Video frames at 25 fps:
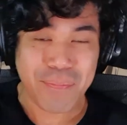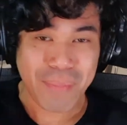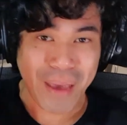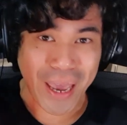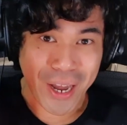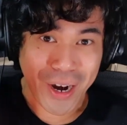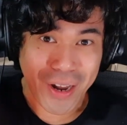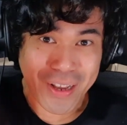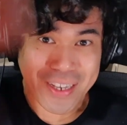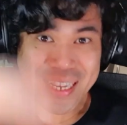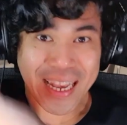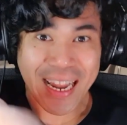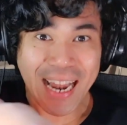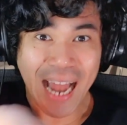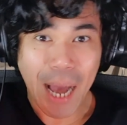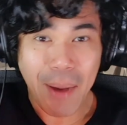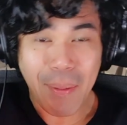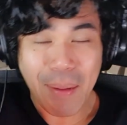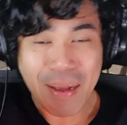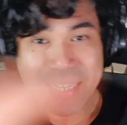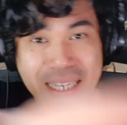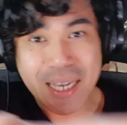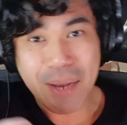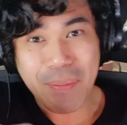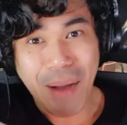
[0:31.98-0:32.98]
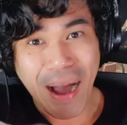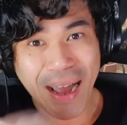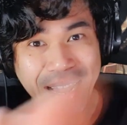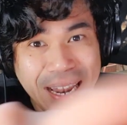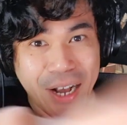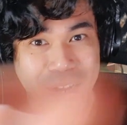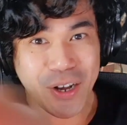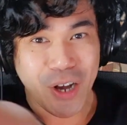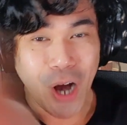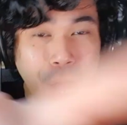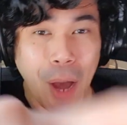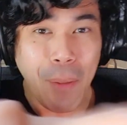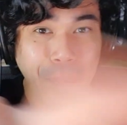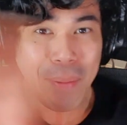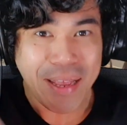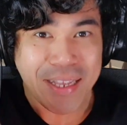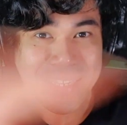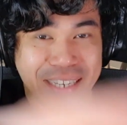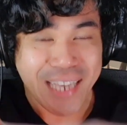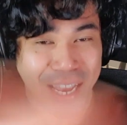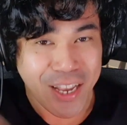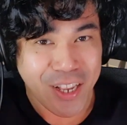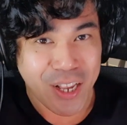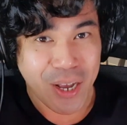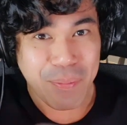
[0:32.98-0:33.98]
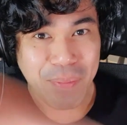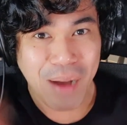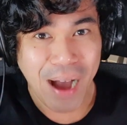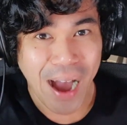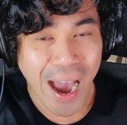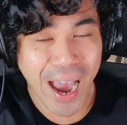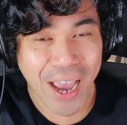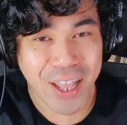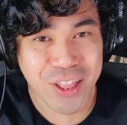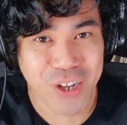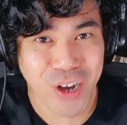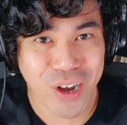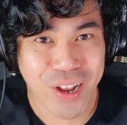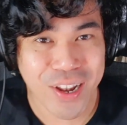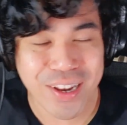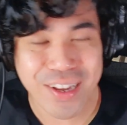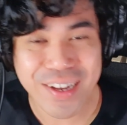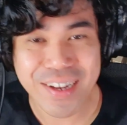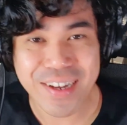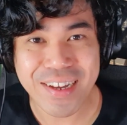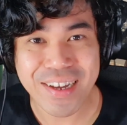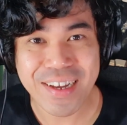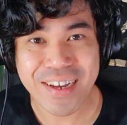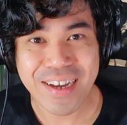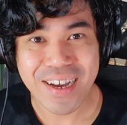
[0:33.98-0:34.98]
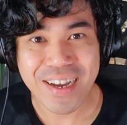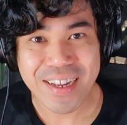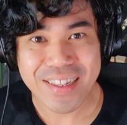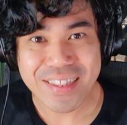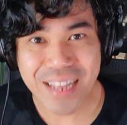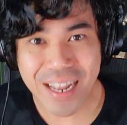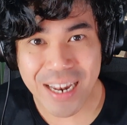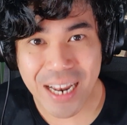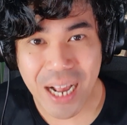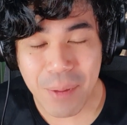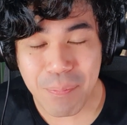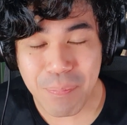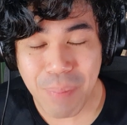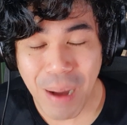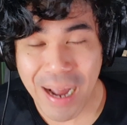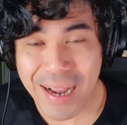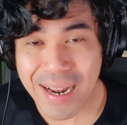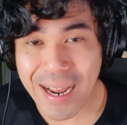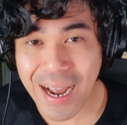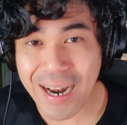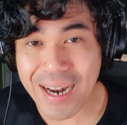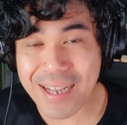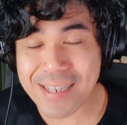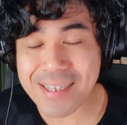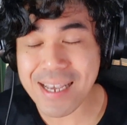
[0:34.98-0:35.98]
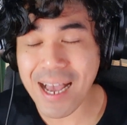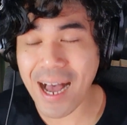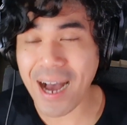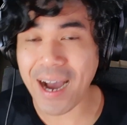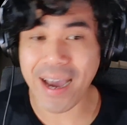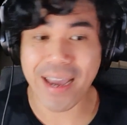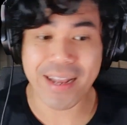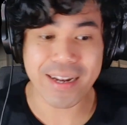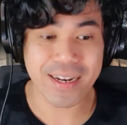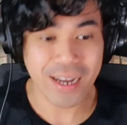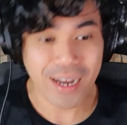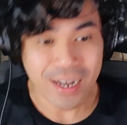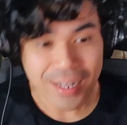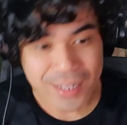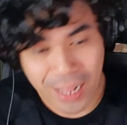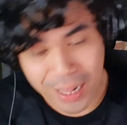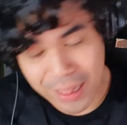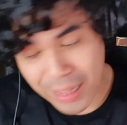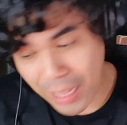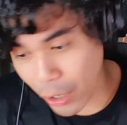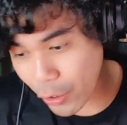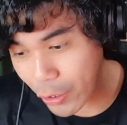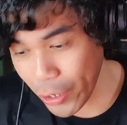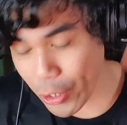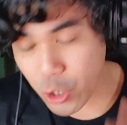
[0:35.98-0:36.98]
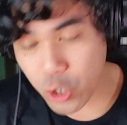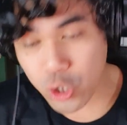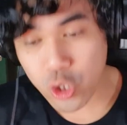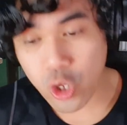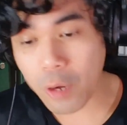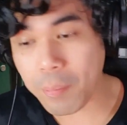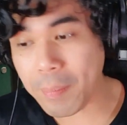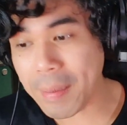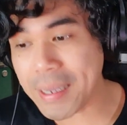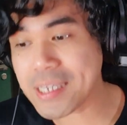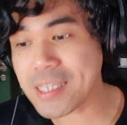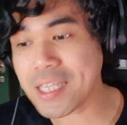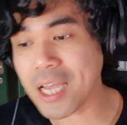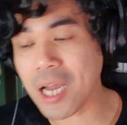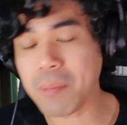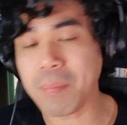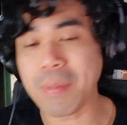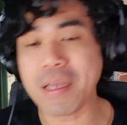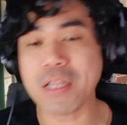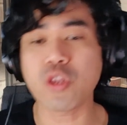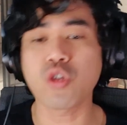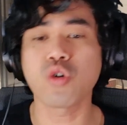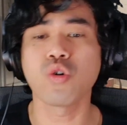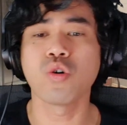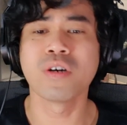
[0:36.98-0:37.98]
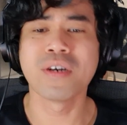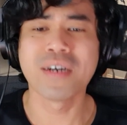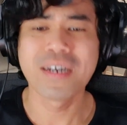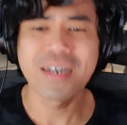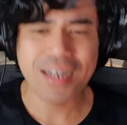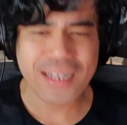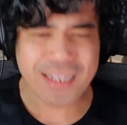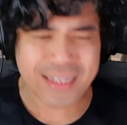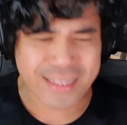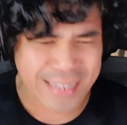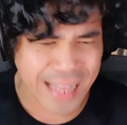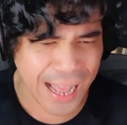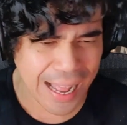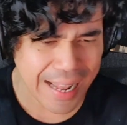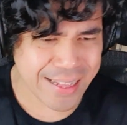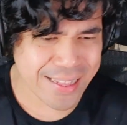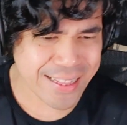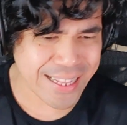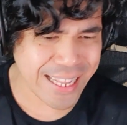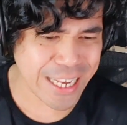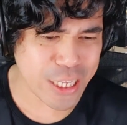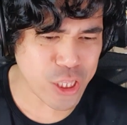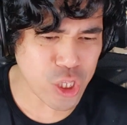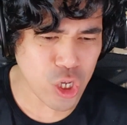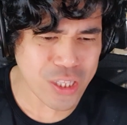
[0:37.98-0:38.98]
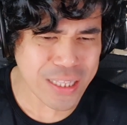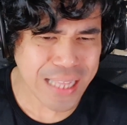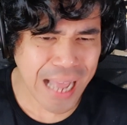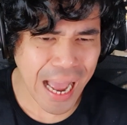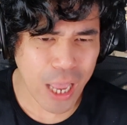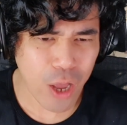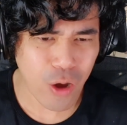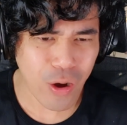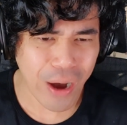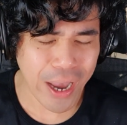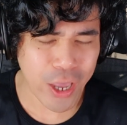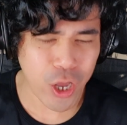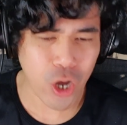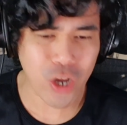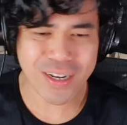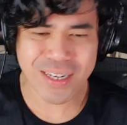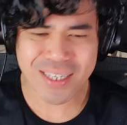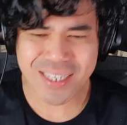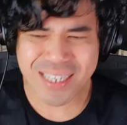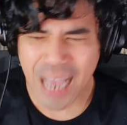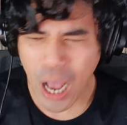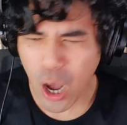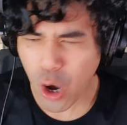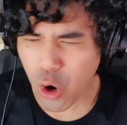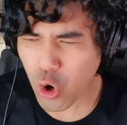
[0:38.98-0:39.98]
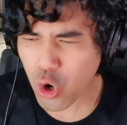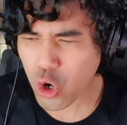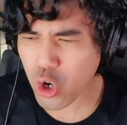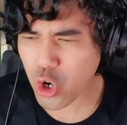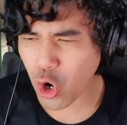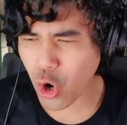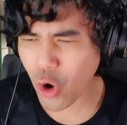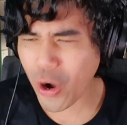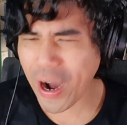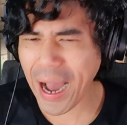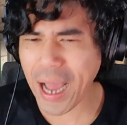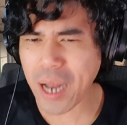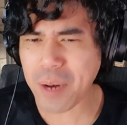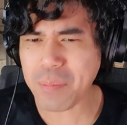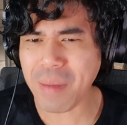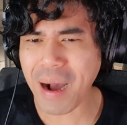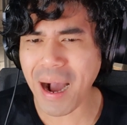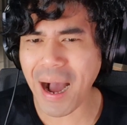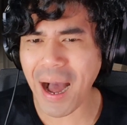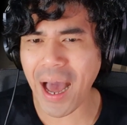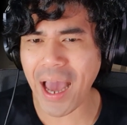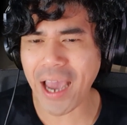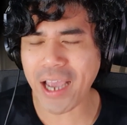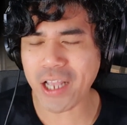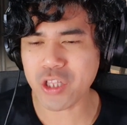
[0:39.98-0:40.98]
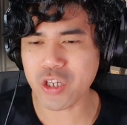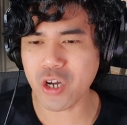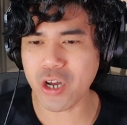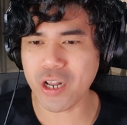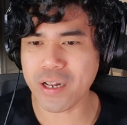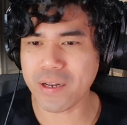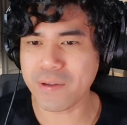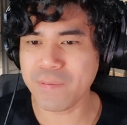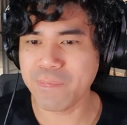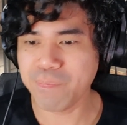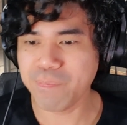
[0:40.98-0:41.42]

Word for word: Pero salamat sa mga nag-comment sa inyo mga idol na nagpaalala sa akin na laroy ko tong Mr. Mito. Nandito tayo ngayon sa kulungan mga idol.